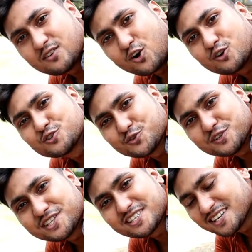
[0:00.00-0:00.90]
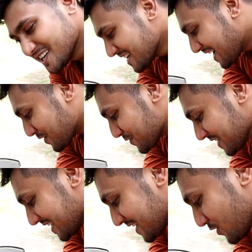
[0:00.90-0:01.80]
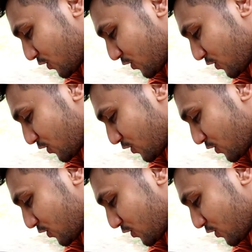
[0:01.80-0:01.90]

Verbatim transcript: হর্ন সুইচ কারণ এটার